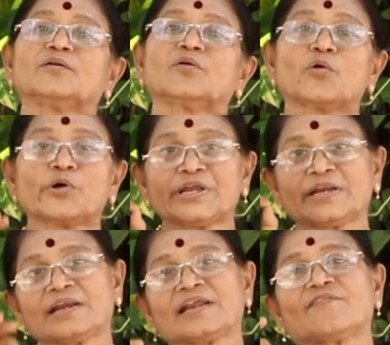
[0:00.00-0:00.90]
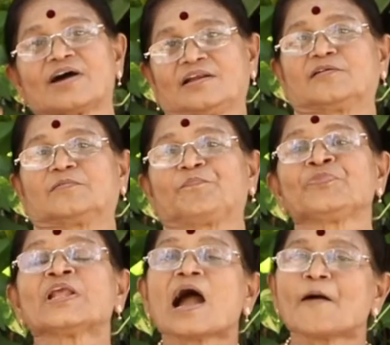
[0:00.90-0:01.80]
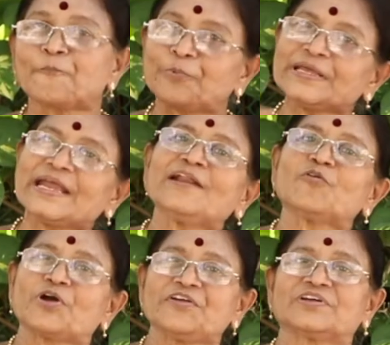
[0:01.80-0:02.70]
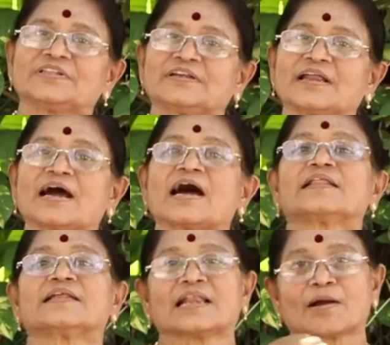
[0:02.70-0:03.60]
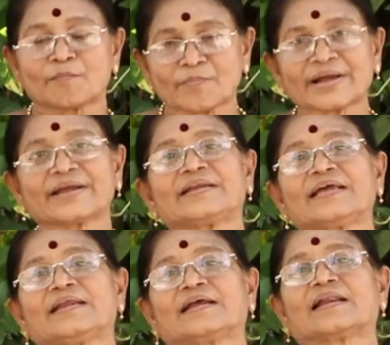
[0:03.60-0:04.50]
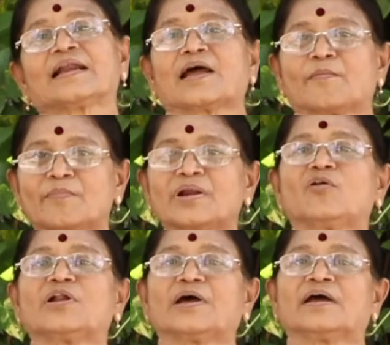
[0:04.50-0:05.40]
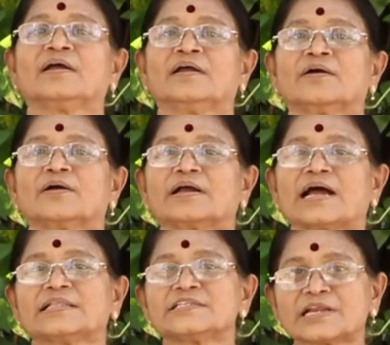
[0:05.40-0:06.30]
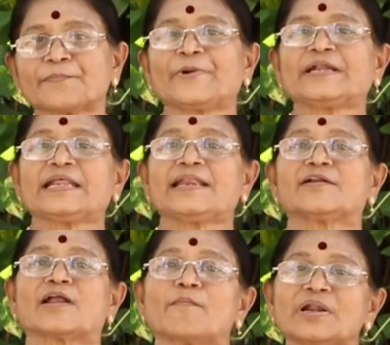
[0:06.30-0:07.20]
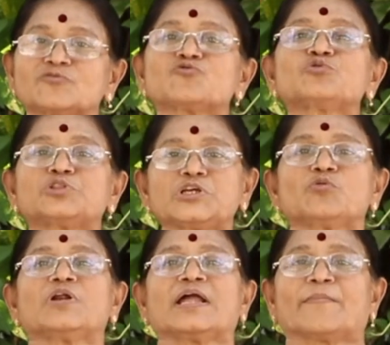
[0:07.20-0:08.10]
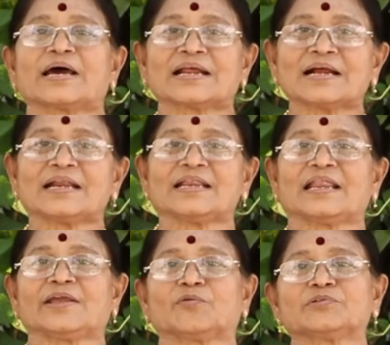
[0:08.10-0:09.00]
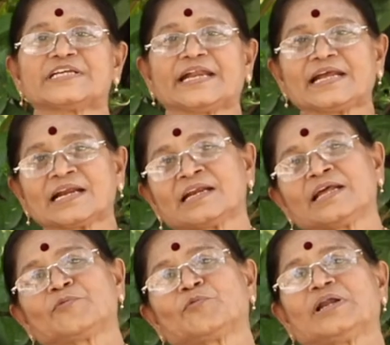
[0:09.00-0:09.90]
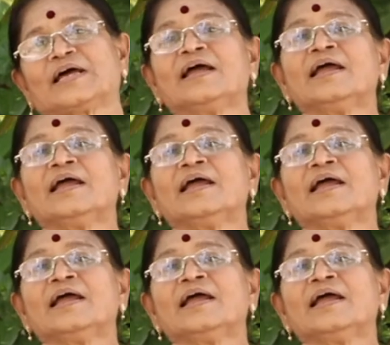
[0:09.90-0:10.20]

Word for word: நோயின்றி வாழணும் அப்படியே நோய் வந்துட்டா அது நம்மக்கிட்ட இருக்கிற நம்மளோட அஞ்சரை பெட்டியிலையும் நம்மளை சுற்றி உள்ள மரங்கள்லேயும் செடிகள்லேயும் உள்ள